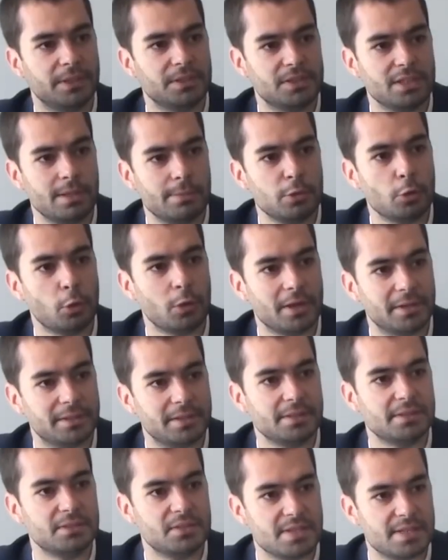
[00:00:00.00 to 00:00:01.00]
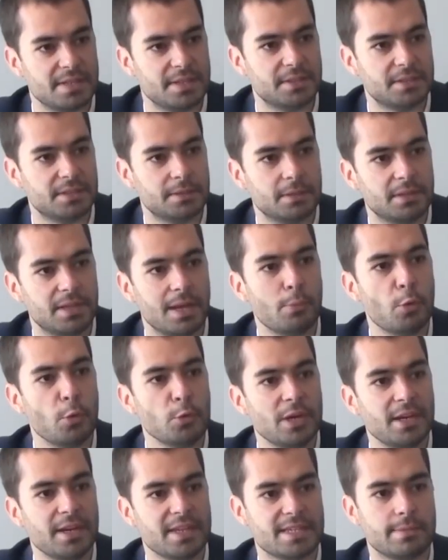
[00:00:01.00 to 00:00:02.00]
Bu hafta içinde bir yol haritası çizilir. Evet.
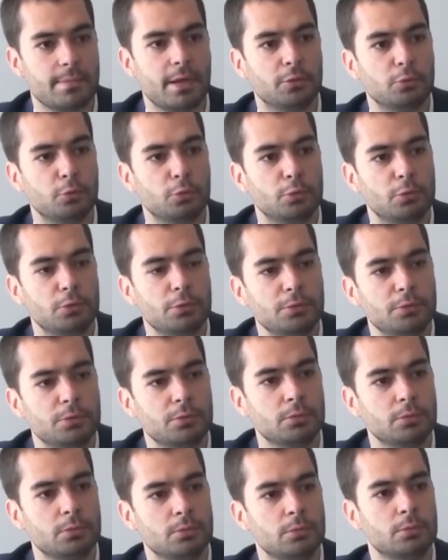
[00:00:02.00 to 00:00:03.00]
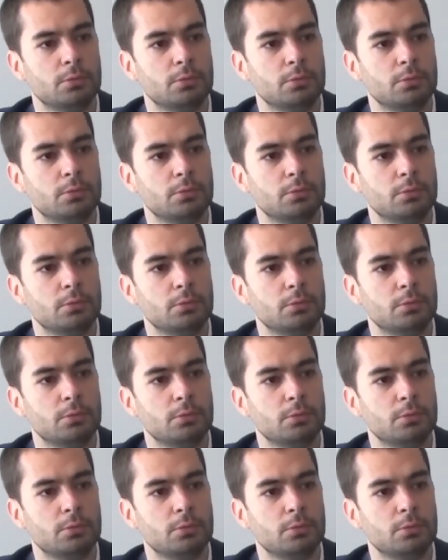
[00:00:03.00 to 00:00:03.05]
Kamuoyuna ne zaman duyurulur?